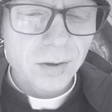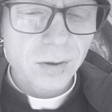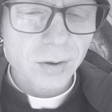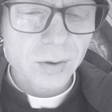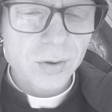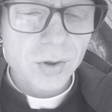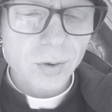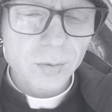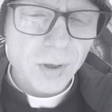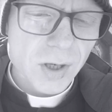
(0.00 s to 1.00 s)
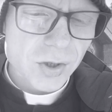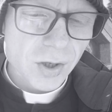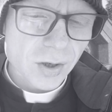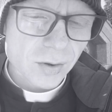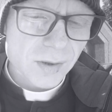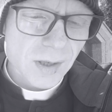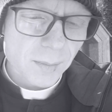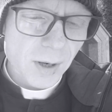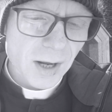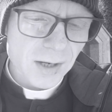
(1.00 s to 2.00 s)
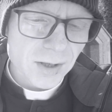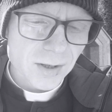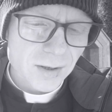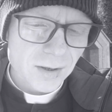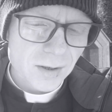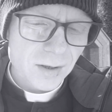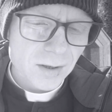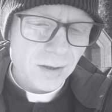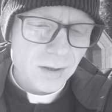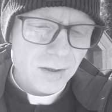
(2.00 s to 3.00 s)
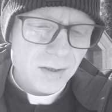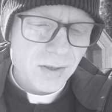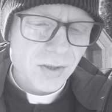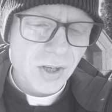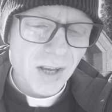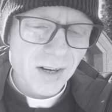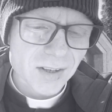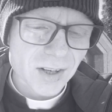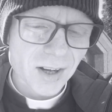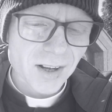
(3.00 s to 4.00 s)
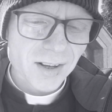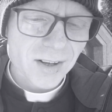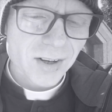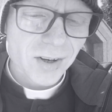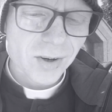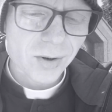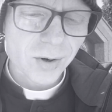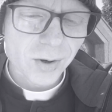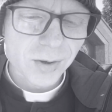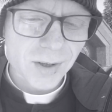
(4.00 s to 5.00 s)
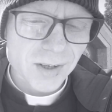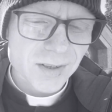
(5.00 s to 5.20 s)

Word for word: to żołnierze go zabrali. Z ciernia koronę